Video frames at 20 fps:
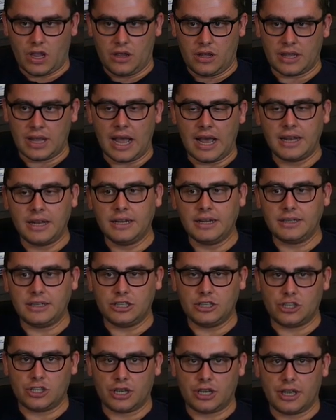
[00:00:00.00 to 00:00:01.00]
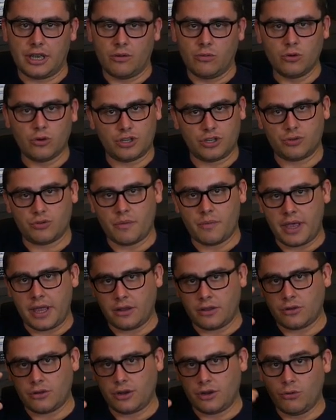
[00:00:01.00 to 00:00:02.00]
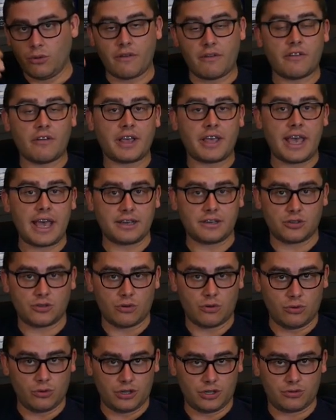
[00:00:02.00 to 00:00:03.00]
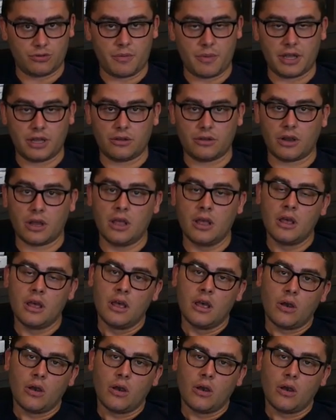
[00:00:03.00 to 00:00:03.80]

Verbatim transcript: Dan dice che uno dei suoi mentori, lui aveva chiesto a uno dei suoi mentori,